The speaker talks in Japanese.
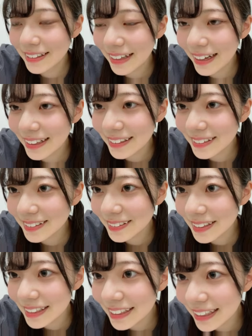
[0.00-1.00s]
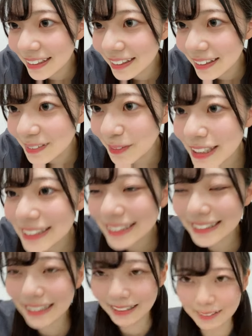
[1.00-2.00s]
あこの方マチ
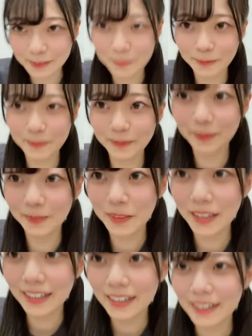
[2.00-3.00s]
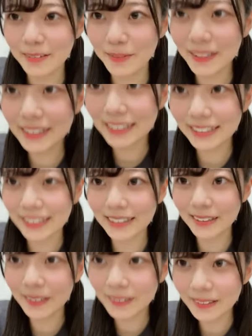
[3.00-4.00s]
さんマチさ
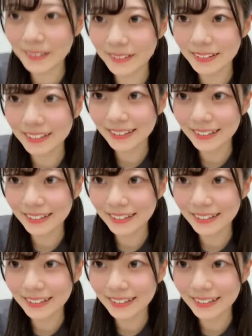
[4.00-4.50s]
んの